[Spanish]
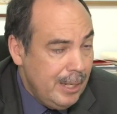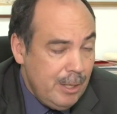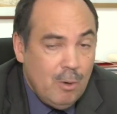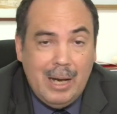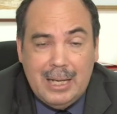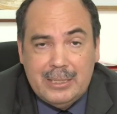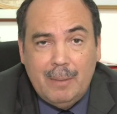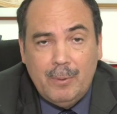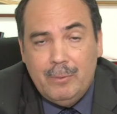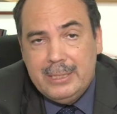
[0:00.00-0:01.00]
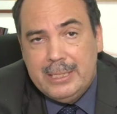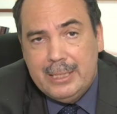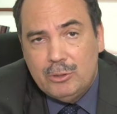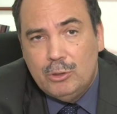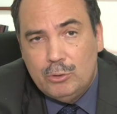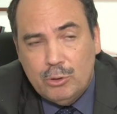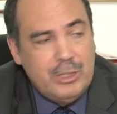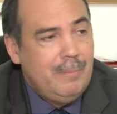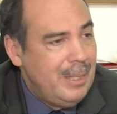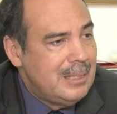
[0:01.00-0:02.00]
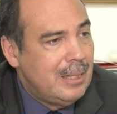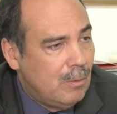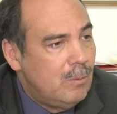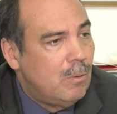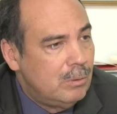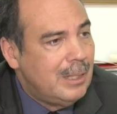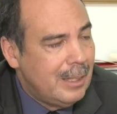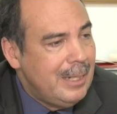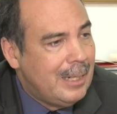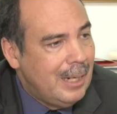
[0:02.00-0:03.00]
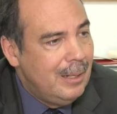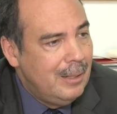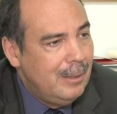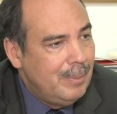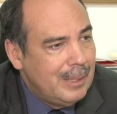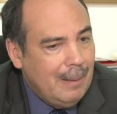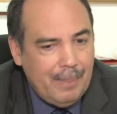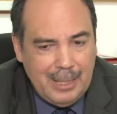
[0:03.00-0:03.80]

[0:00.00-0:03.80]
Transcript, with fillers: y ojalá se aprovechen esos 12 meses con Costa Rica, ¿verdad?